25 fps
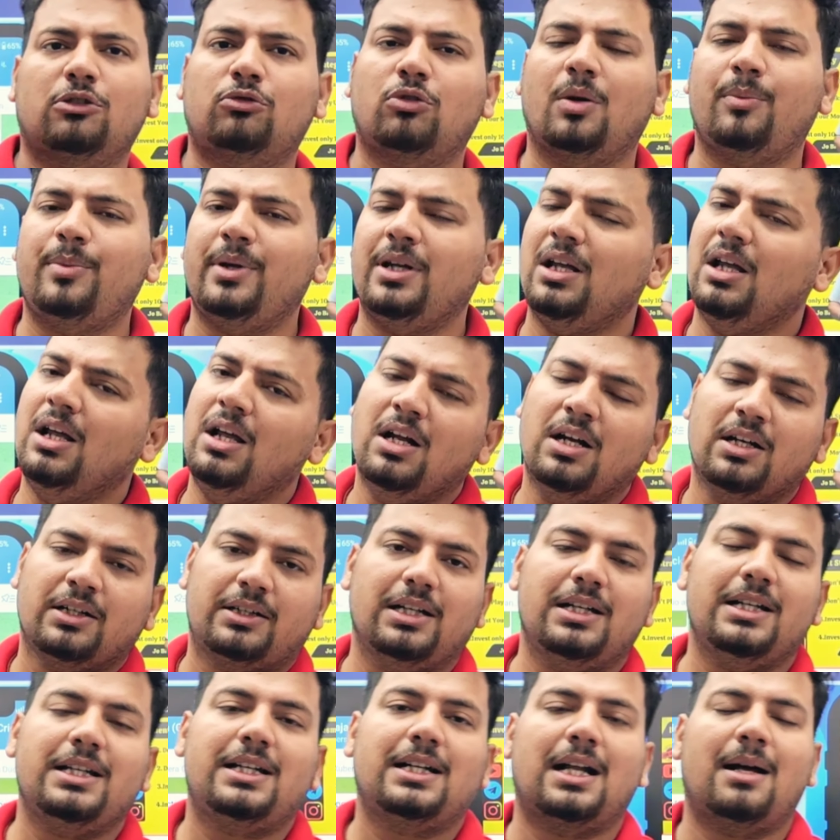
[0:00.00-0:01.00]
थ्रू भी
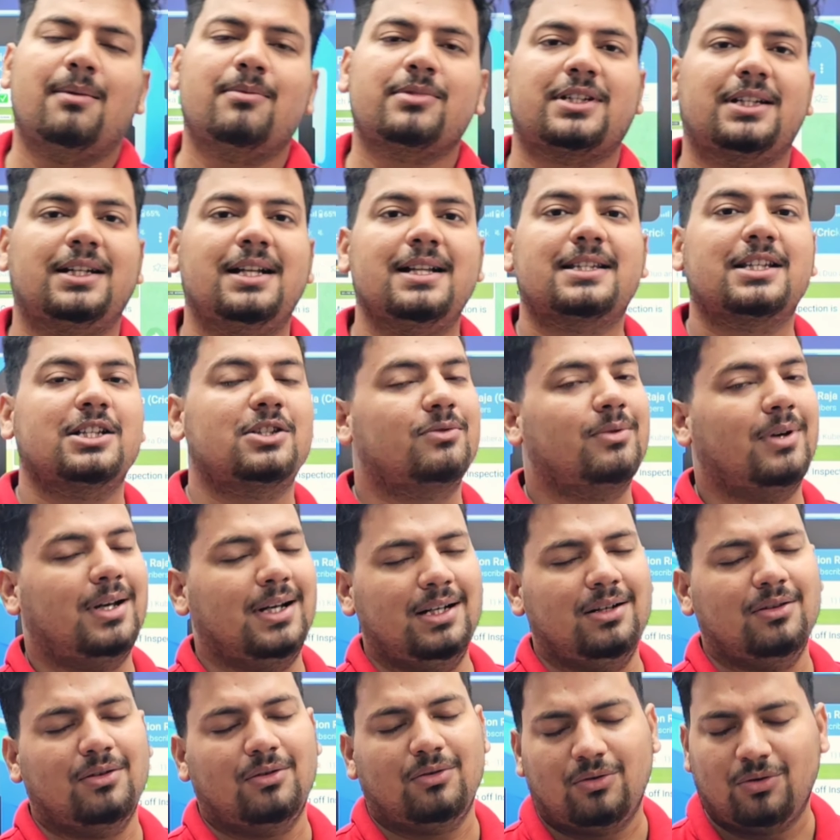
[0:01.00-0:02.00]
टेलीग्राम चैनल से
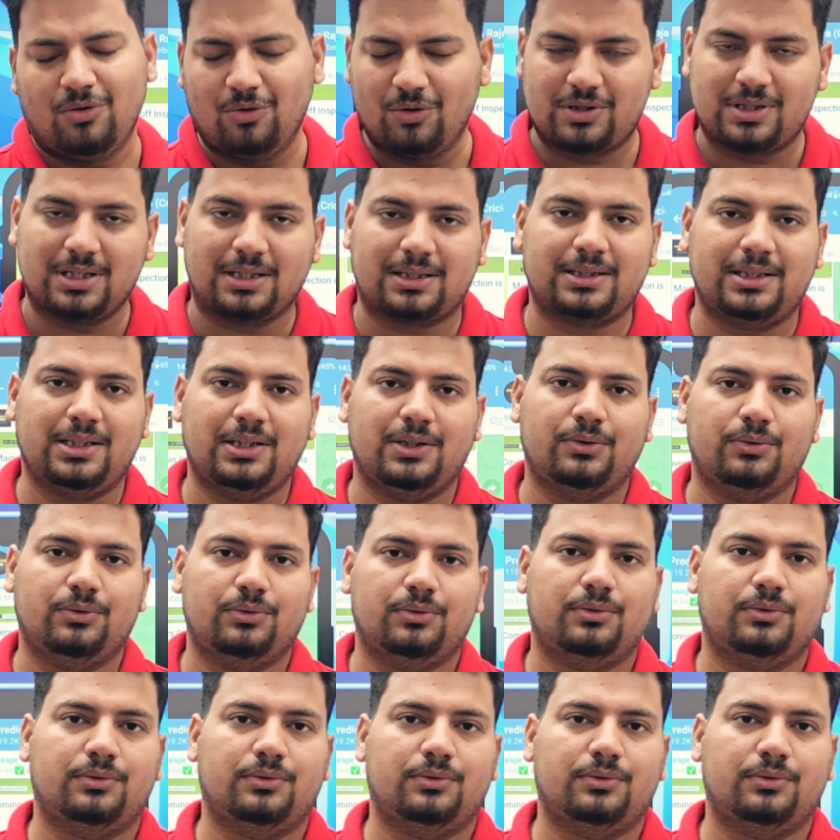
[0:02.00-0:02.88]
ज्वाइन हो सकते हो